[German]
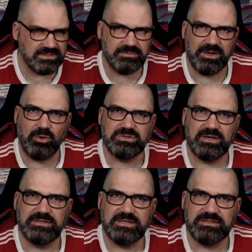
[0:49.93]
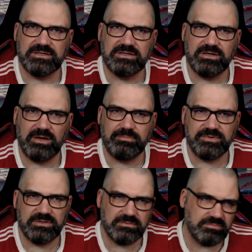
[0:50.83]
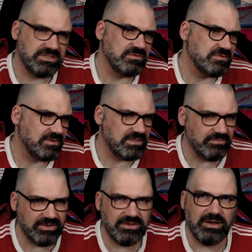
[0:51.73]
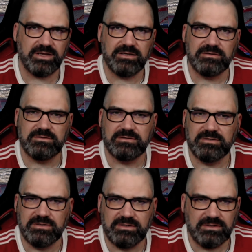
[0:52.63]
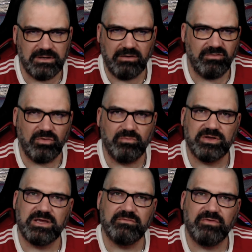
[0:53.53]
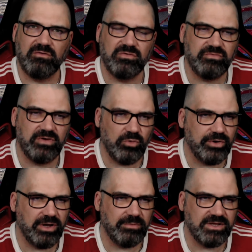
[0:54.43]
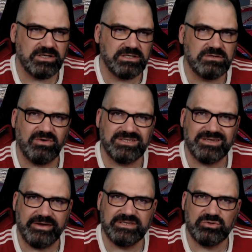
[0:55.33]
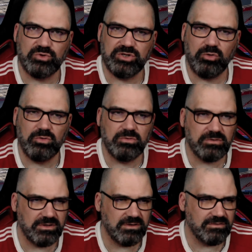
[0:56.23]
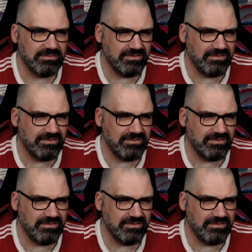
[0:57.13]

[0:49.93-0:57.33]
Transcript: zwei Ausreißer drin gehabt, beziehungsweise nehmen wir drei. Aber warum wir gegen Frankfurt verloren haben, denke ich, weiß keiner so genau. Ja.